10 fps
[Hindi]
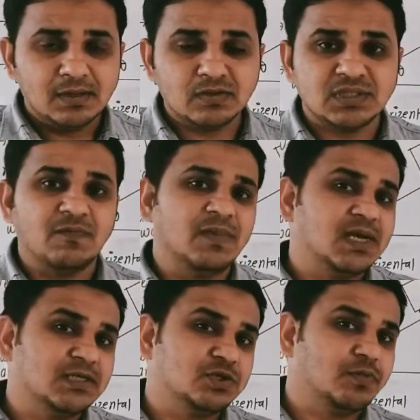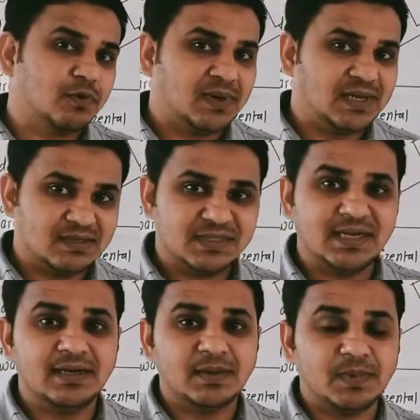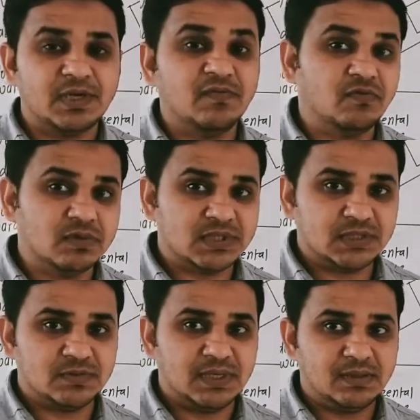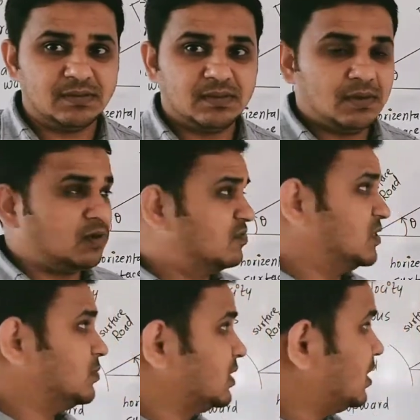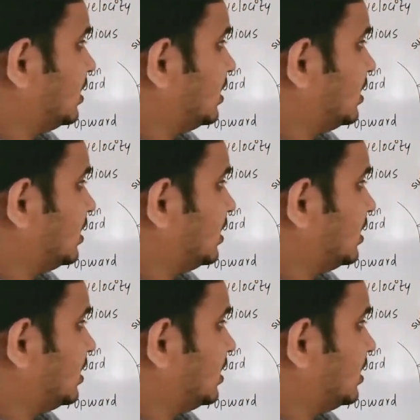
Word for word: तो समवन हैज़ टू प्रोवाइड द सेंट्रीपिटल फोर्स एज वेल ऑब्वियस बात